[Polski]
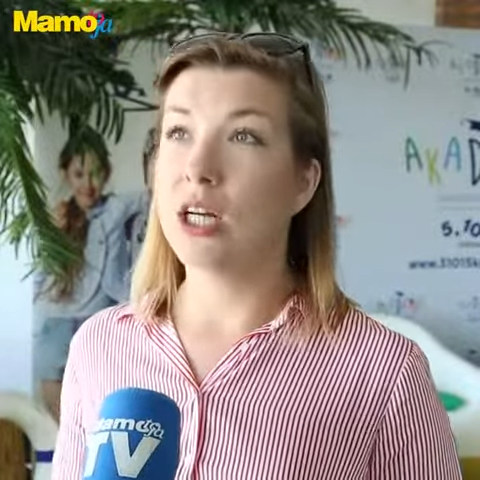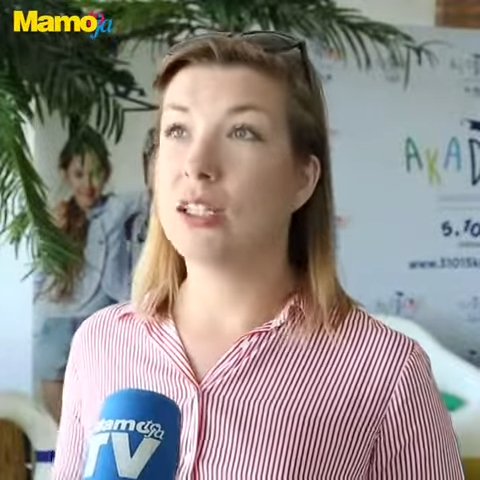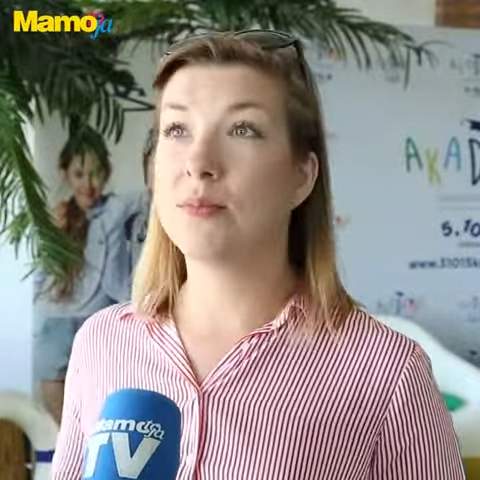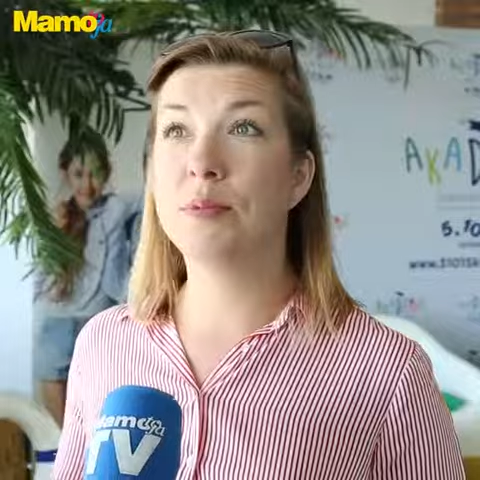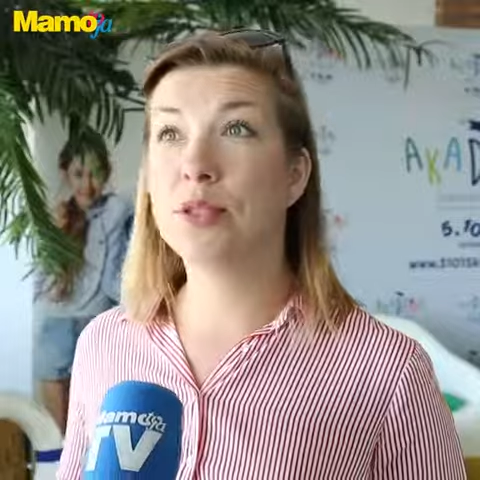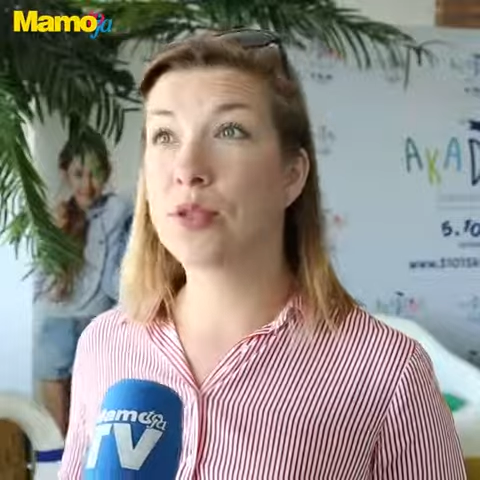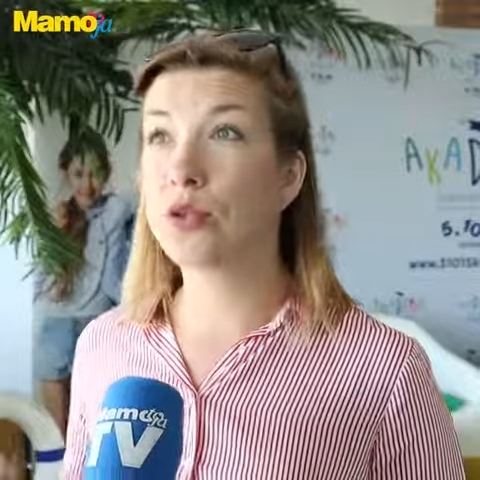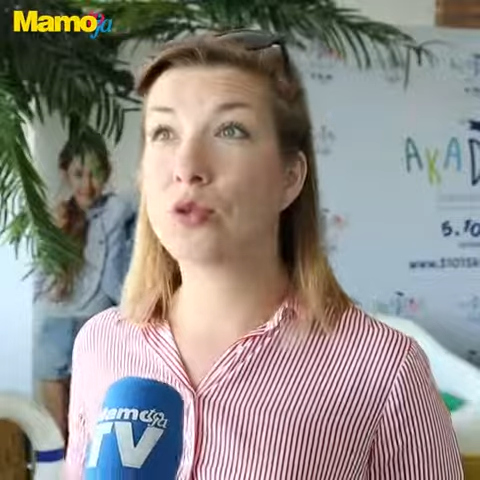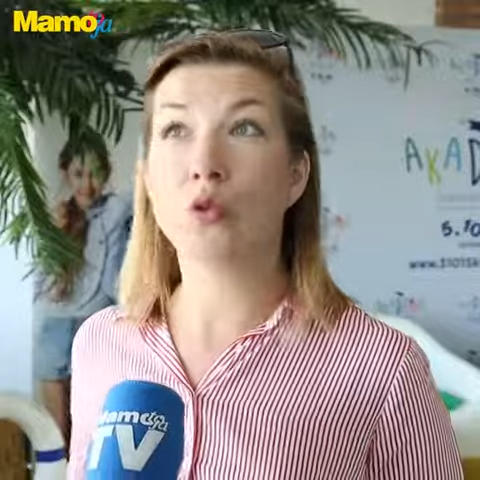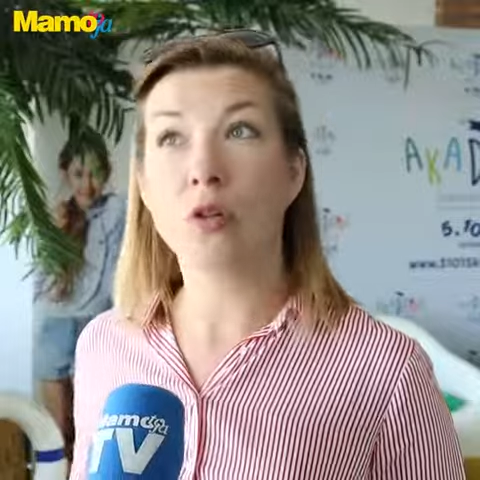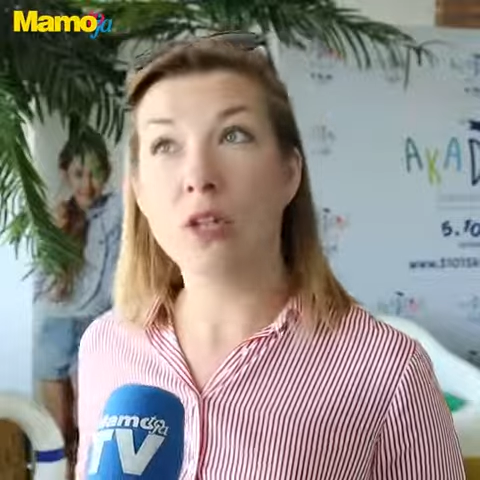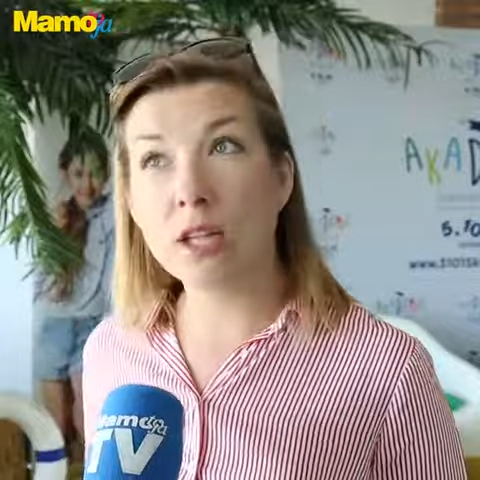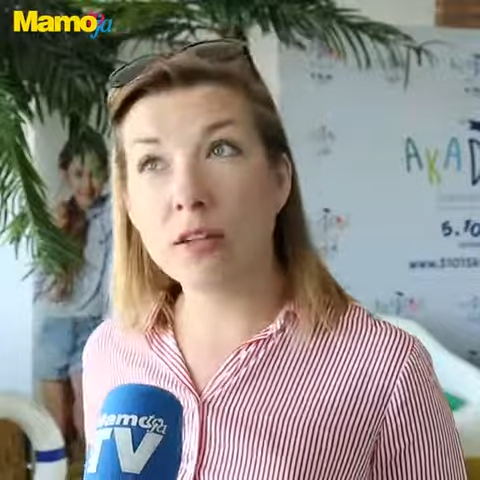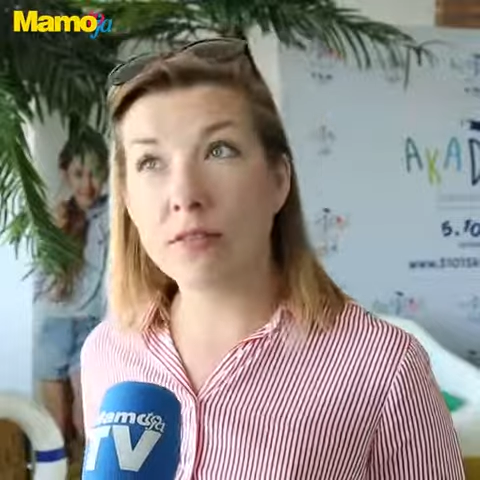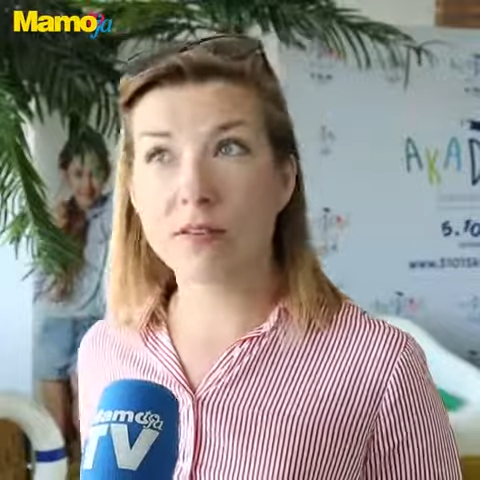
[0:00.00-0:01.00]
zbyt
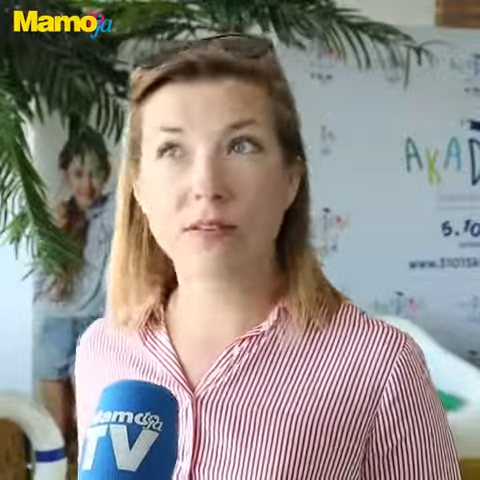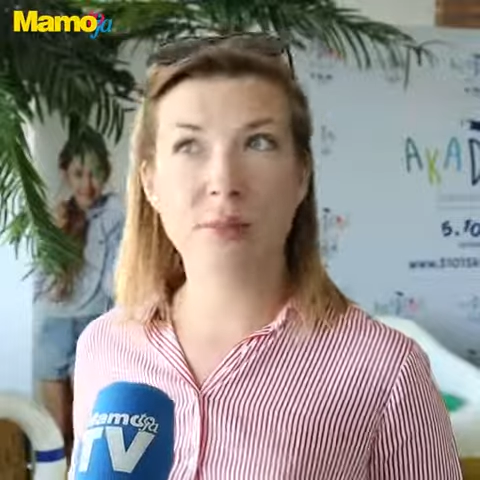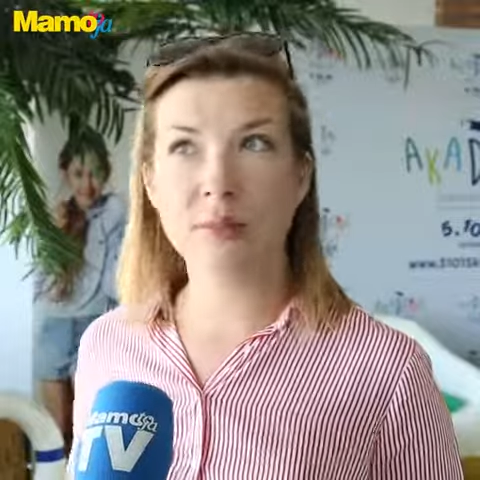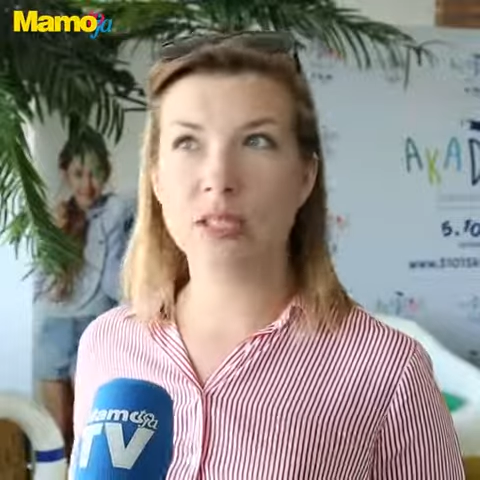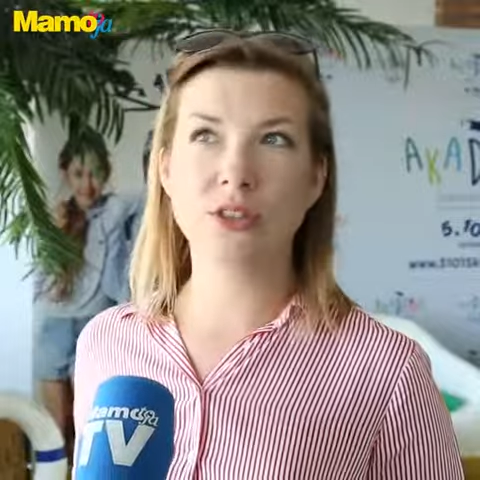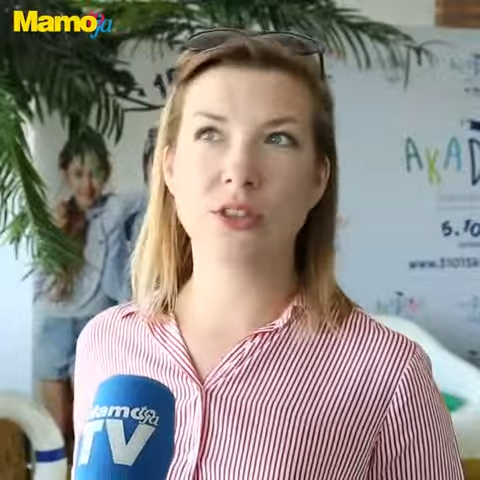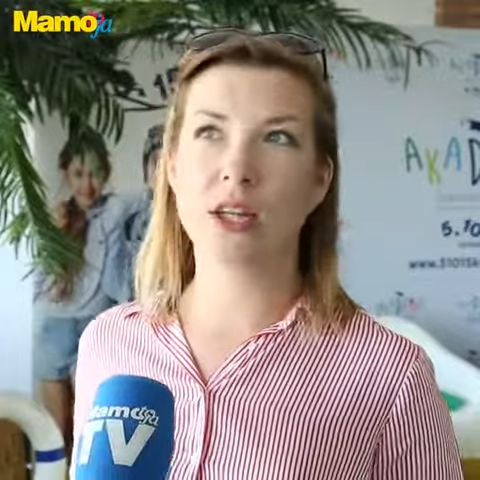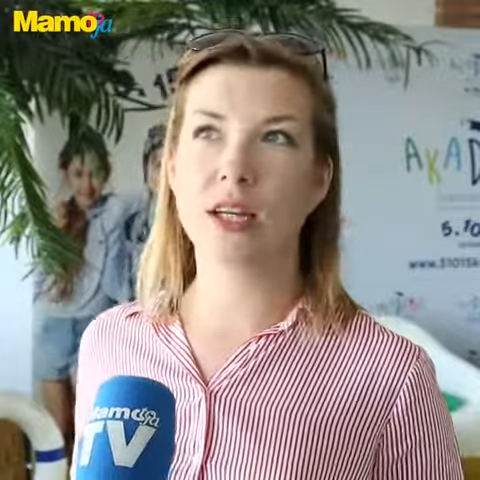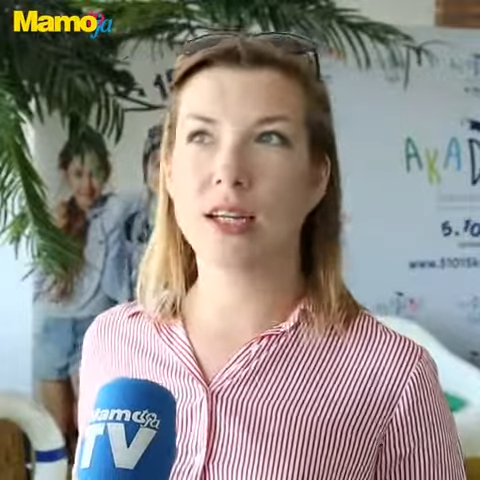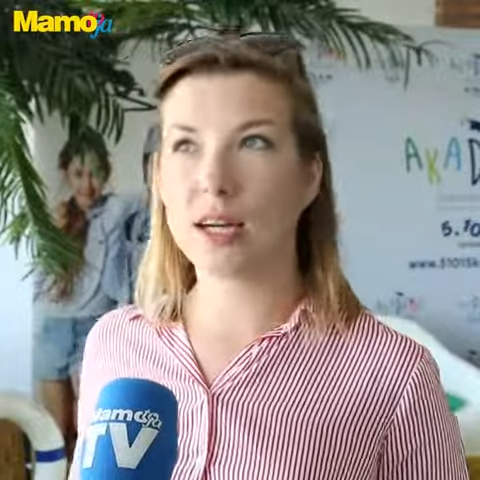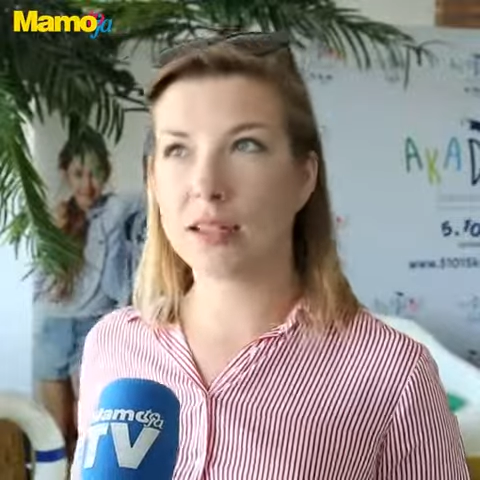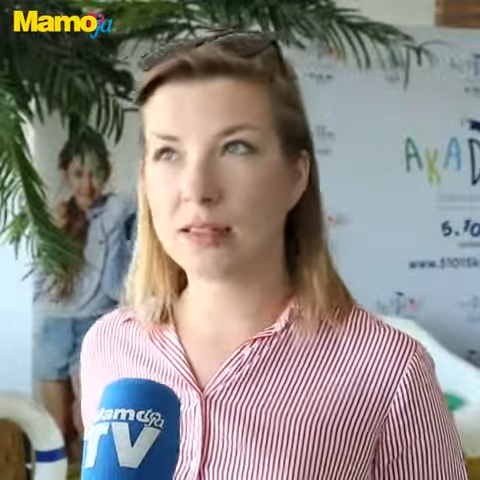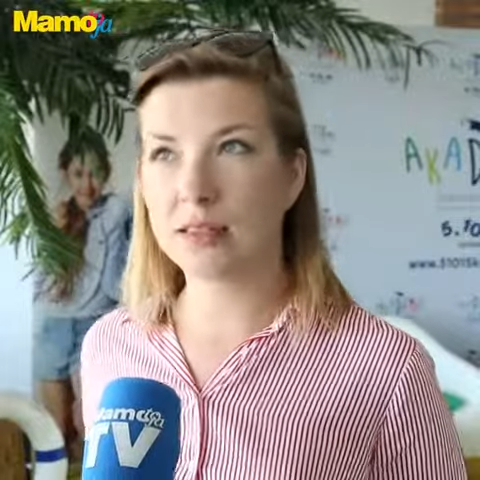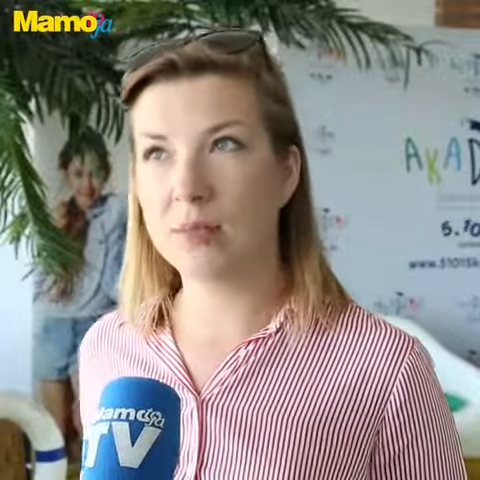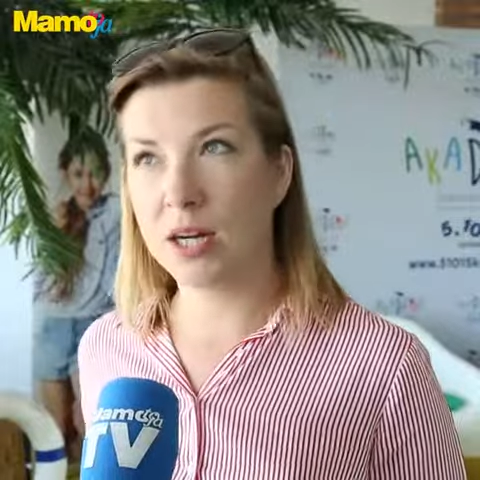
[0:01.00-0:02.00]
ruchliwe w gabinecie
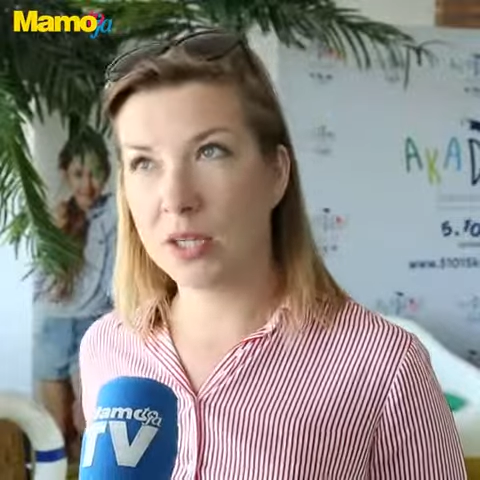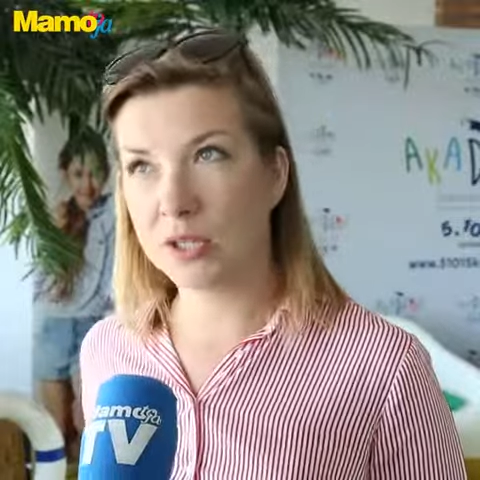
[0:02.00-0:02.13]
lekarskim, a